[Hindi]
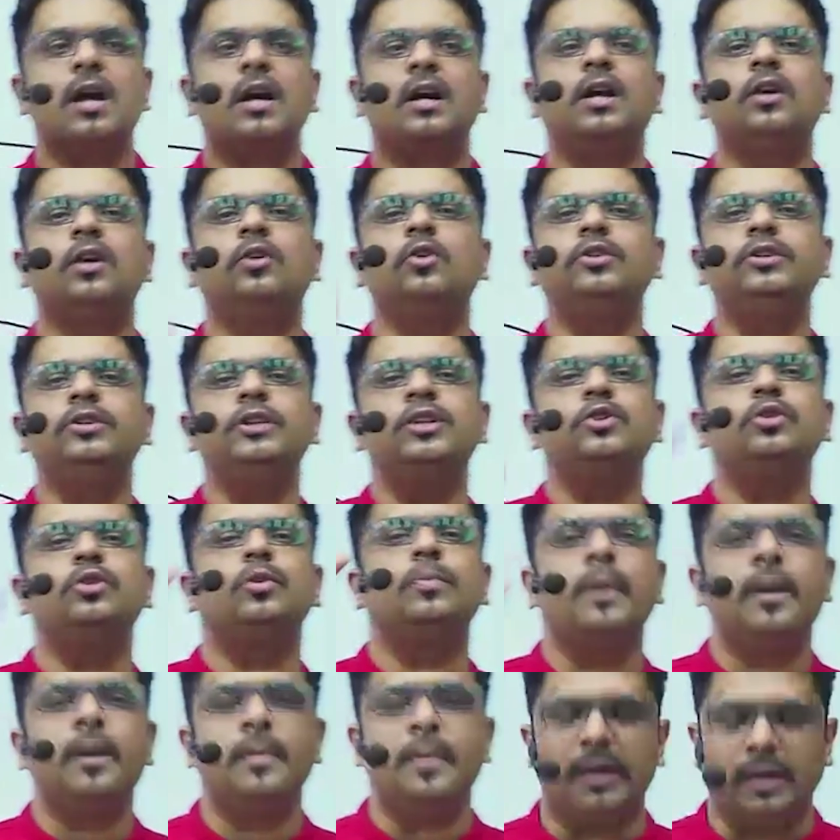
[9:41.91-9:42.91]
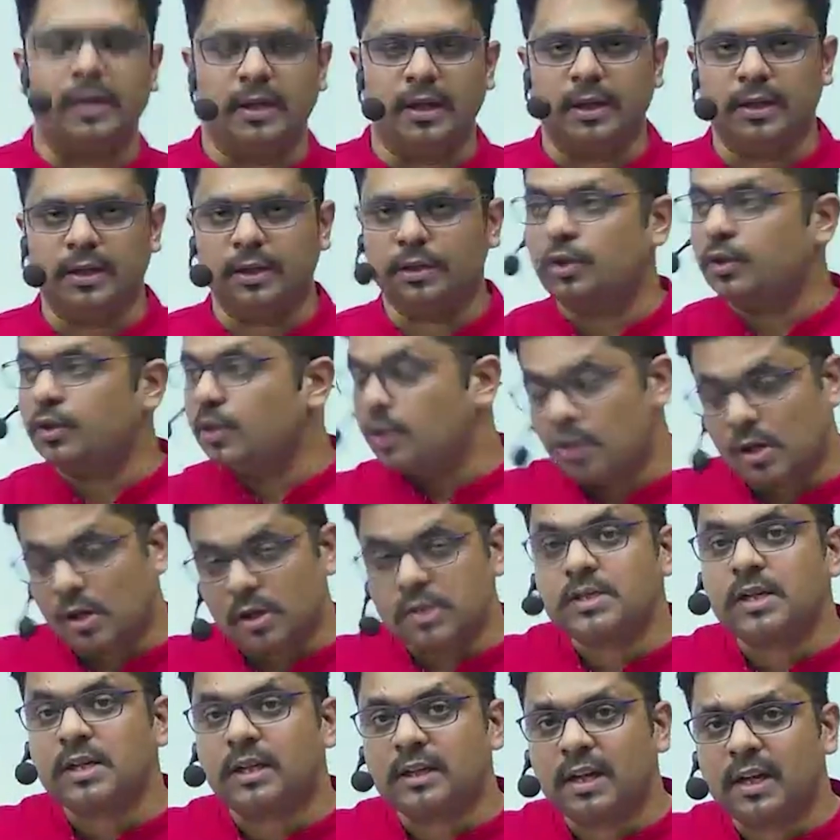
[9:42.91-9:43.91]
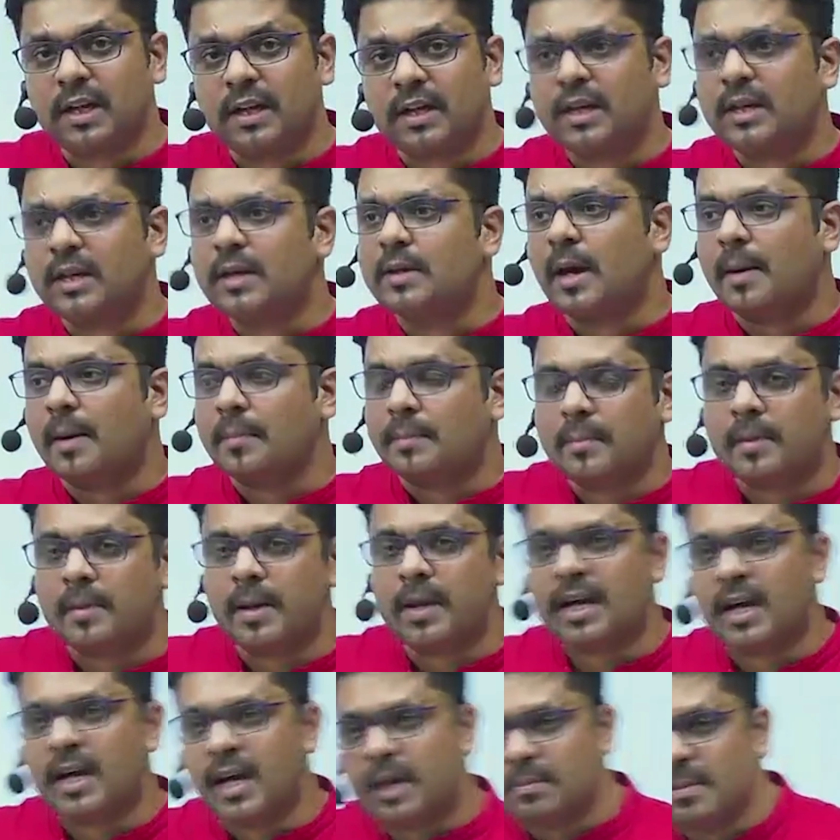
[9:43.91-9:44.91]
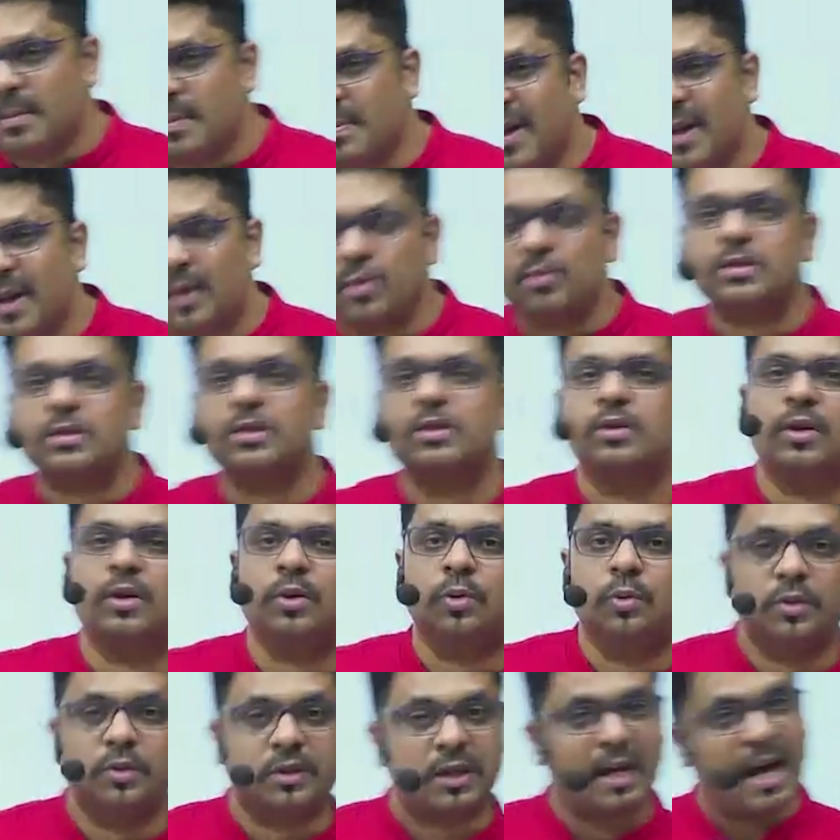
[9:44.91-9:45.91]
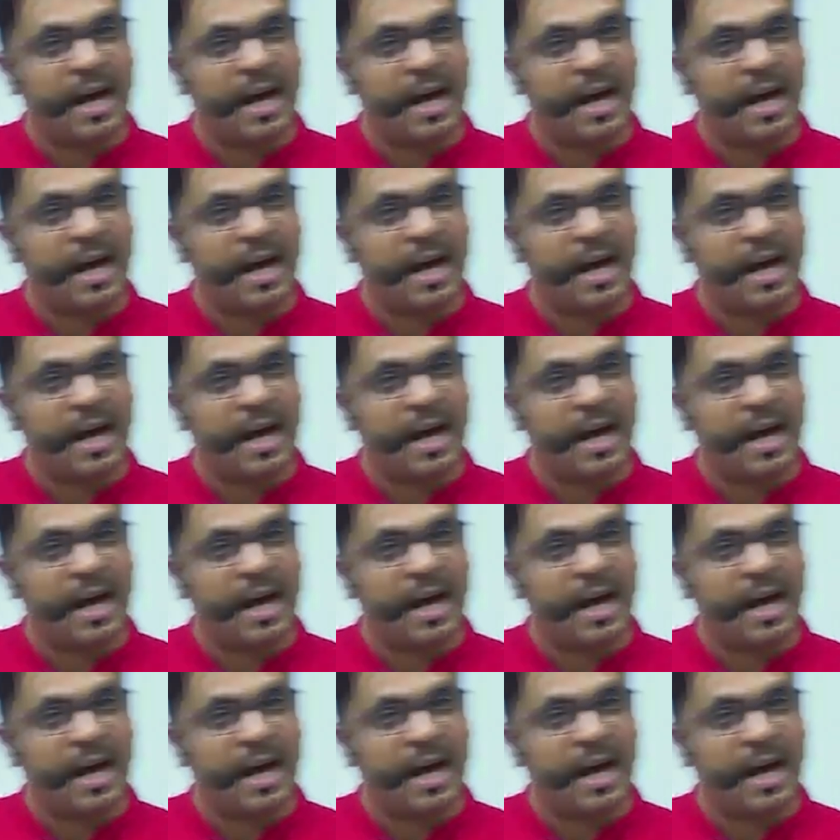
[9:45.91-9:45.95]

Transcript: कल को तीस रुपए में आने लगे क्योंकि कॉस्ट ज्यादा लगेगी अब एक आदमी पैरों से जो है गूथ रहा